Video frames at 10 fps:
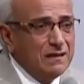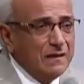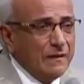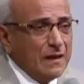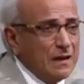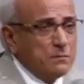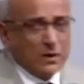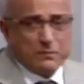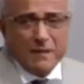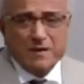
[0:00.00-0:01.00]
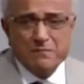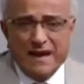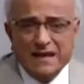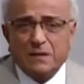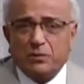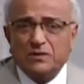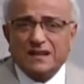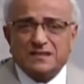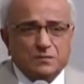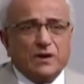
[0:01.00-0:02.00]
Probabilmente può darsi
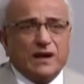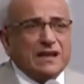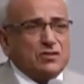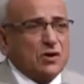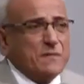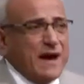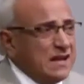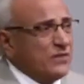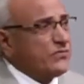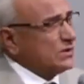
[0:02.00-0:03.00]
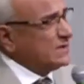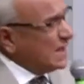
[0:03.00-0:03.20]
pure che domani affronteremo le